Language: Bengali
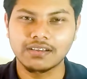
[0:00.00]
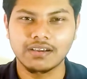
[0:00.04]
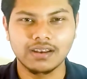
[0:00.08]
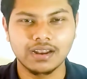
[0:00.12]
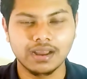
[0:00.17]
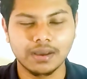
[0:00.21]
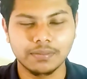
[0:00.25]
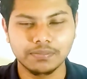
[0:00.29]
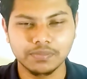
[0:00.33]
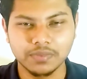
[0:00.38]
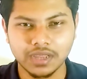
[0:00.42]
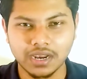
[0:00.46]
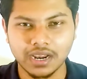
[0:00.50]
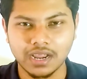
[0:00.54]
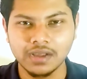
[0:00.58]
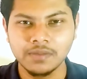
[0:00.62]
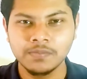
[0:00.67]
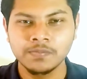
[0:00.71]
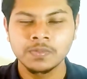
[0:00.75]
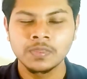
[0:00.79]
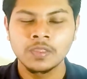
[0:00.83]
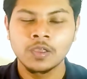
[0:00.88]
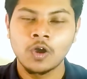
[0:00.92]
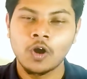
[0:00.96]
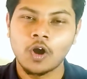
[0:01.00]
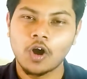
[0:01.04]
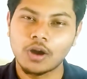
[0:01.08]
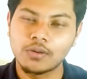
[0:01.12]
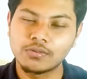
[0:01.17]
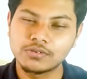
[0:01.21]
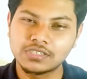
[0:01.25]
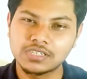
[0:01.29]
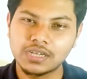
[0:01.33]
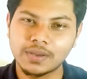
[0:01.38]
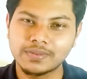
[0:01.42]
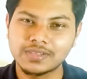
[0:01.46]
তাহলে আপনারা
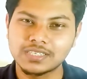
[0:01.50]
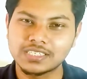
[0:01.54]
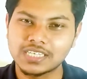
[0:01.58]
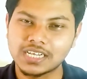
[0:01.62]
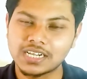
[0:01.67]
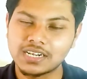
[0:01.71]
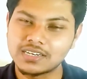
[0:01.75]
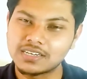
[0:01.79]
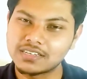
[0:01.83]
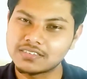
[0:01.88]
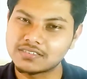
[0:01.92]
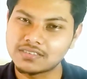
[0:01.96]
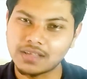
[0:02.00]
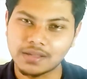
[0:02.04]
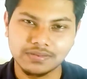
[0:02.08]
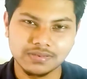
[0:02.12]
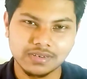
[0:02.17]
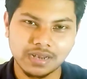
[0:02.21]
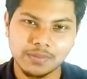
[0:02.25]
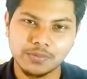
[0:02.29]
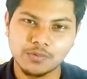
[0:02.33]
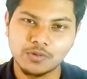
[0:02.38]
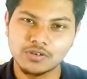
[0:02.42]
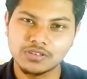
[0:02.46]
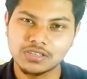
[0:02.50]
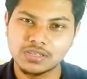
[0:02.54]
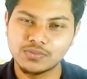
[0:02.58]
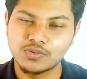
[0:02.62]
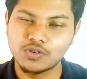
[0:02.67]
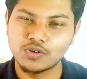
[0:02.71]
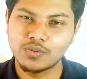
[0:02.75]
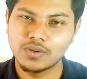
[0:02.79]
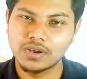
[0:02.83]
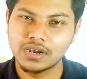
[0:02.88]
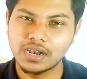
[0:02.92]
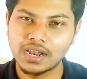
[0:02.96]
অবশ্যই আমাদের চ্যানেলটি সাবস্ক্রাইব করতে
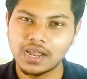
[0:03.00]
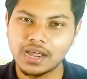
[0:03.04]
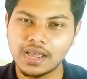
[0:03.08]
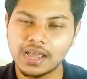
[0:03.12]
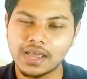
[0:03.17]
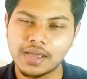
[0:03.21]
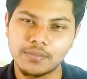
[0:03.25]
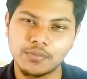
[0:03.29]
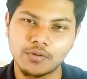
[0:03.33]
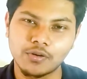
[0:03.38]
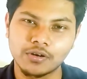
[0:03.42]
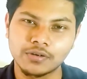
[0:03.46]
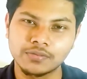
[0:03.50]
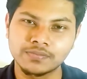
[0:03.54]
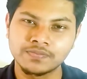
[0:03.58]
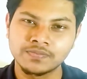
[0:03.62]
ভুলবেন না এবং